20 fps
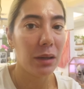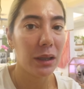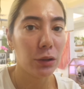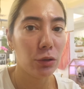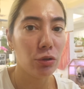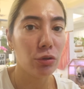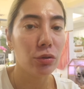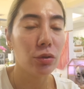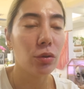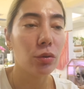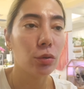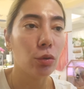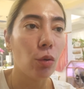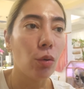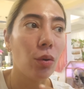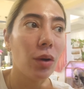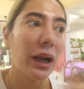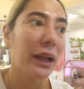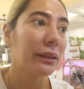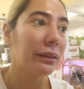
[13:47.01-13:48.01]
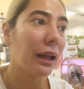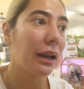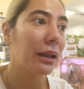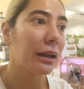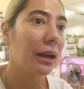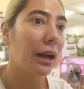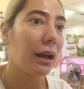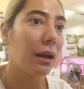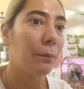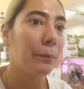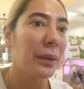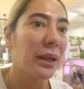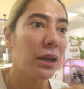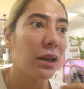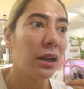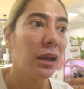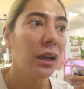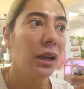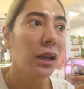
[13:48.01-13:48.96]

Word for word: but you know, tulungan talaga kami.